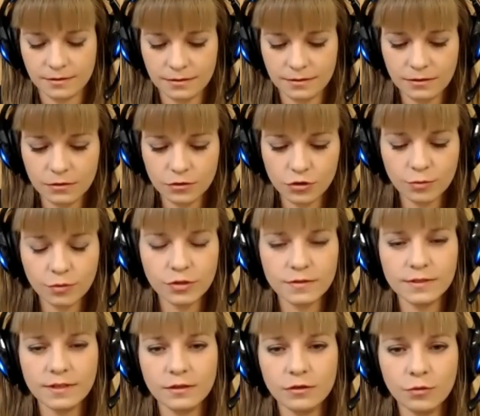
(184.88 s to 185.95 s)
Э, нужно будет
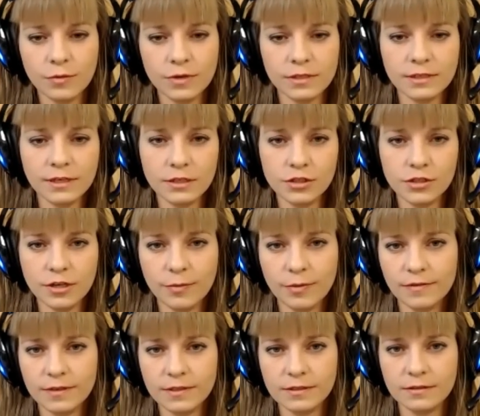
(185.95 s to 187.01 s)
взять номер тягача,
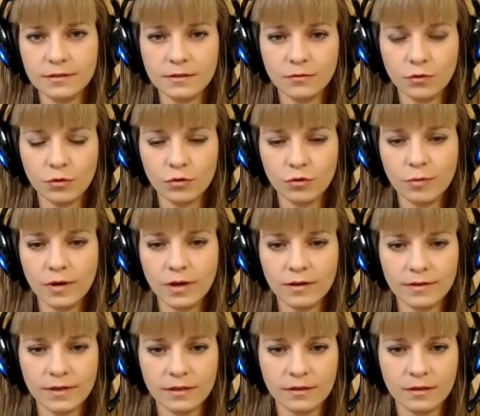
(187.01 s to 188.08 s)
повесить его, грубо
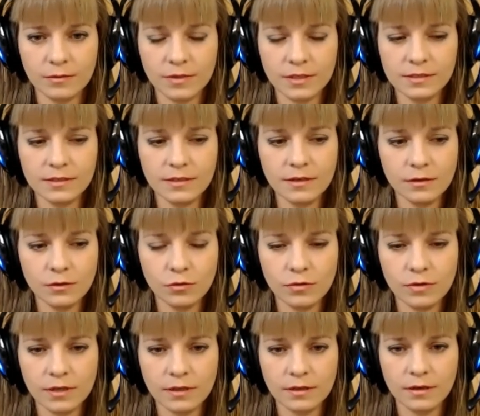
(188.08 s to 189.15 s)
говоря, там на сеялку
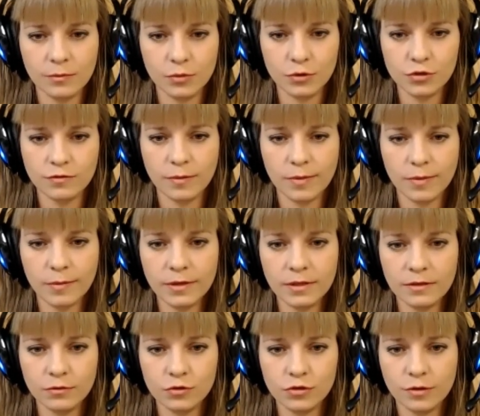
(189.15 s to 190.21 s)
или на
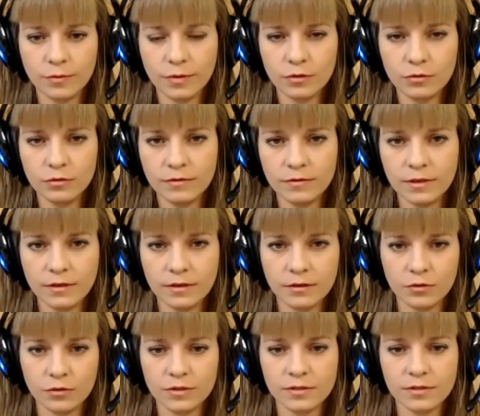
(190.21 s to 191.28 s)
почвообрабатывающее оборудование,
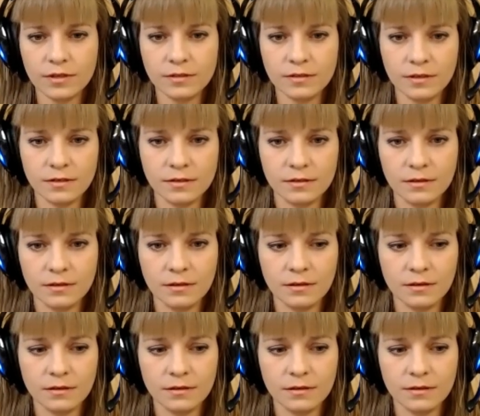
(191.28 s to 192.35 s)
которое сзади едет. И все